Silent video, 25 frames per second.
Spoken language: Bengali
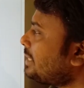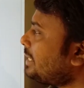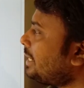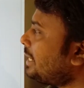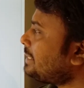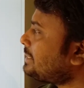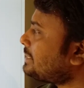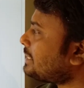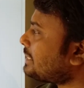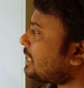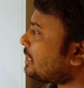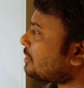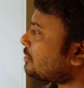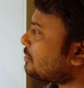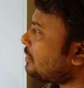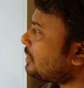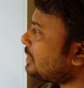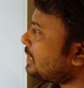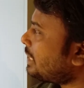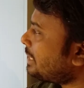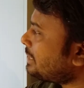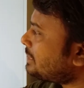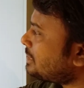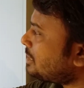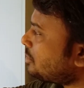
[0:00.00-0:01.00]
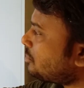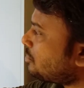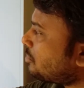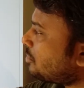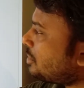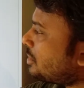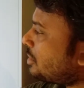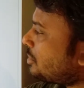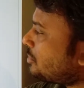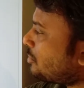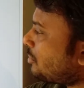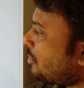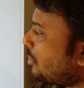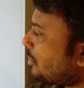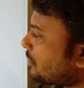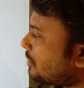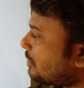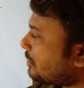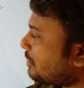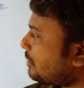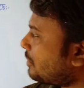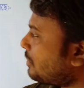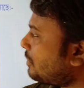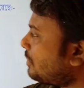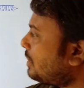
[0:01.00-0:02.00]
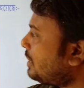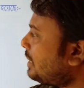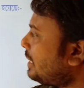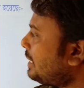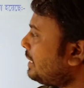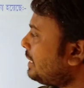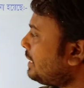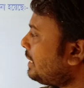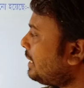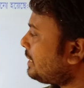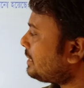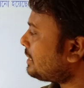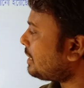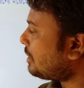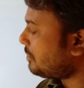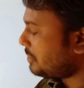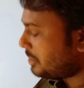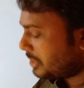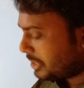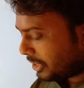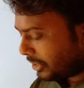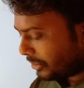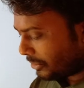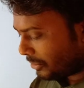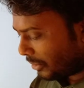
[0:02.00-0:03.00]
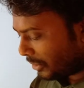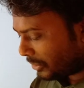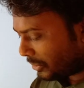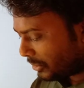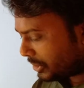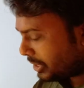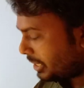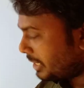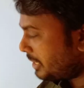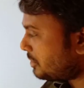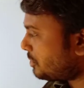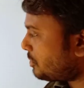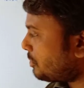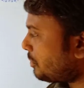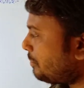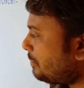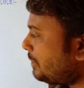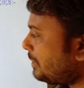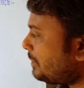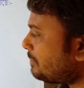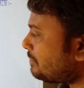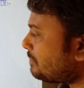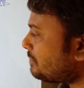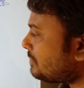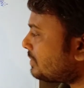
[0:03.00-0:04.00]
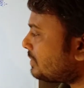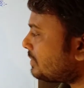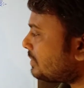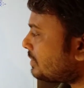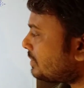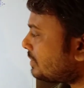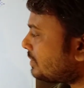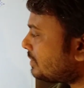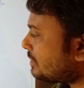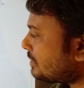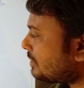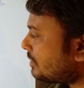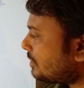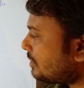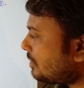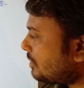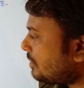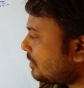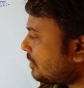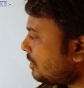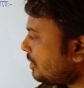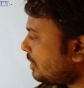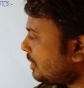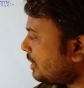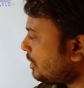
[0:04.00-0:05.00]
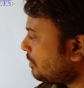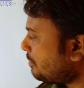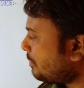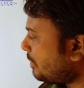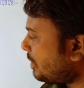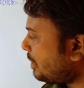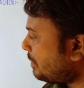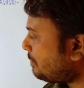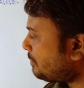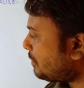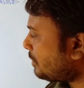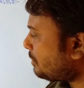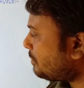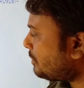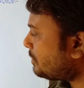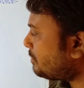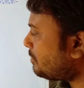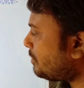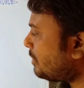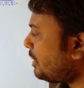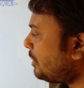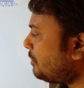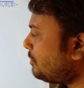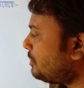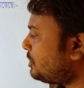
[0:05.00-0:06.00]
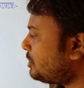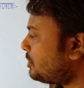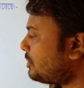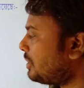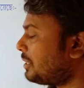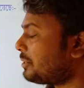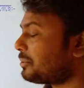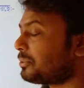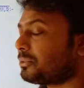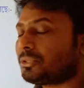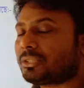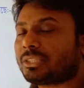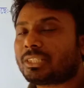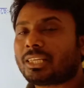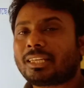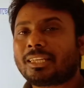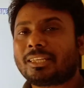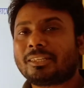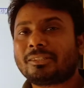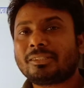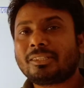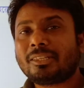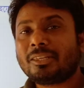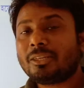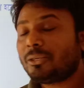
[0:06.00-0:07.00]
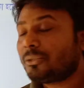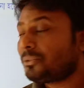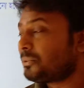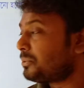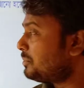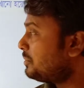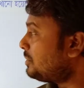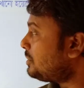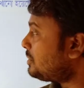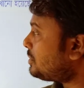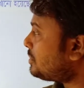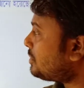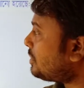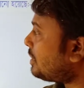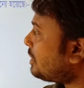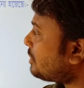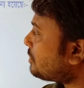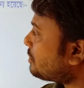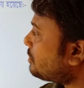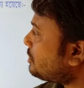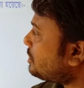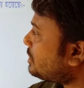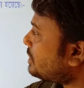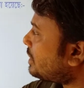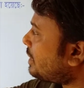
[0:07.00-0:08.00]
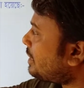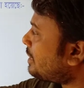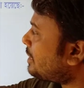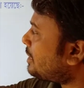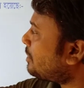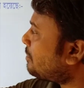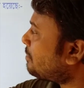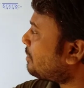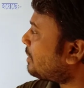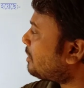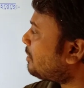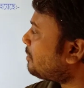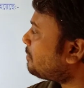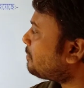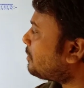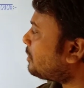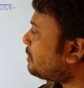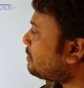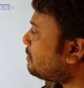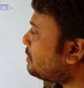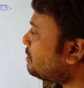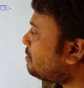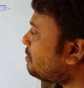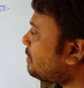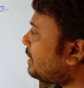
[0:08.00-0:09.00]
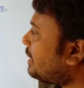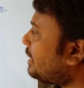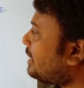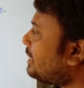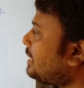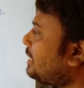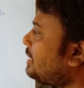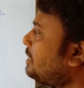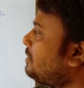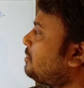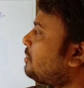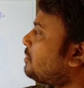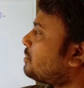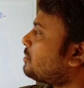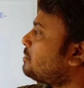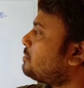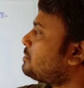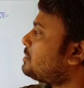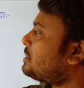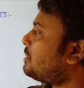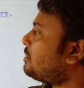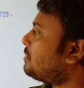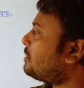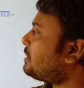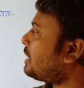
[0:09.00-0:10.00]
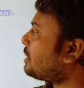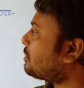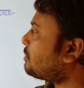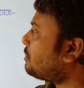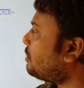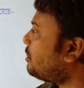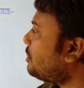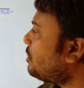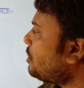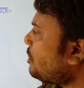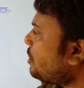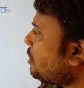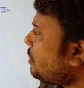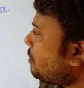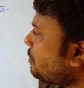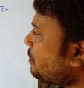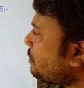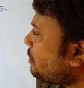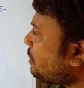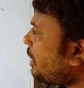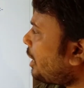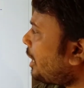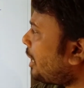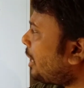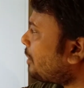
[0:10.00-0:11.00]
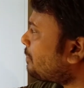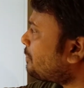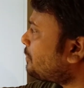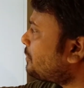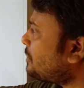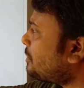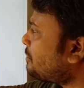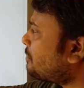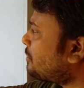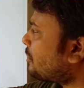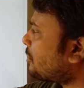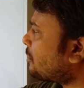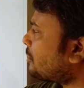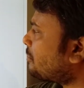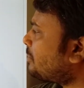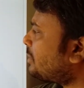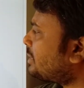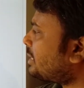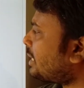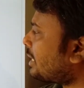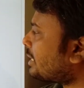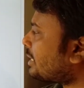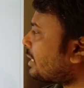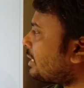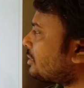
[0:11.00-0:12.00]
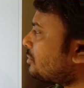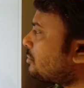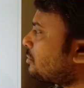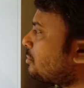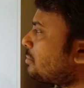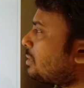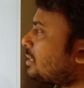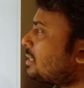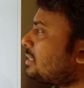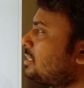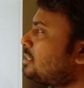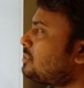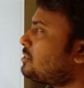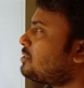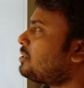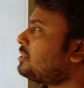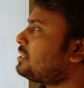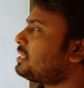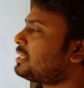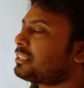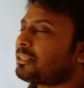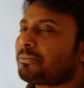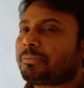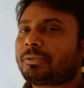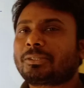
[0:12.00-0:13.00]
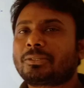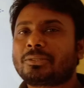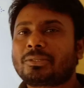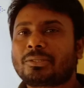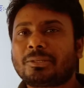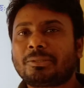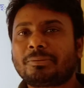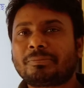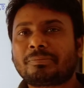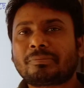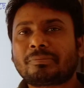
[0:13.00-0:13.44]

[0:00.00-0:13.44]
এইটা দেখো এই চিত্রটি একটু লক্ষ্য করো এটা হচ্ছে কত সালের ছবি হিমালয় পর্বতমালা উনিশশো একুশ সালে উনিশশো একুশ সালে হিমালয় পর্বতমালা এই রকম ছিল দেখো পুরোপুরি বরফে ঢাকা তোমরা নিশ্চয়ই দেখতে পারতেছ